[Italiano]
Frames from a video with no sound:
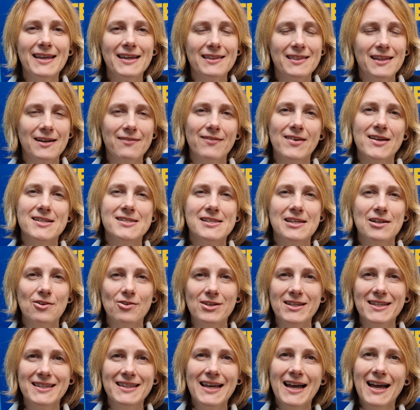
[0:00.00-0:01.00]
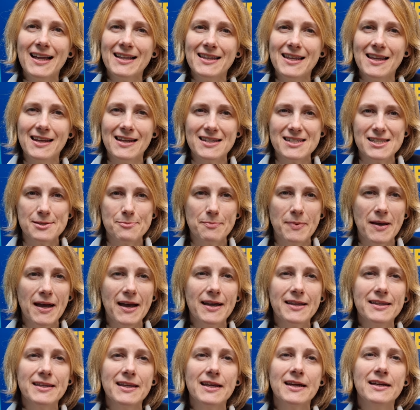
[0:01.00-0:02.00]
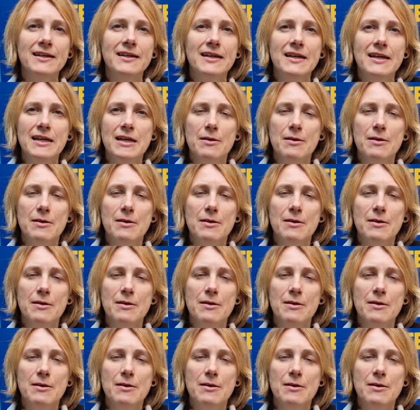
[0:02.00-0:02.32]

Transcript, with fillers: che attraversano l'Italia e la Spagna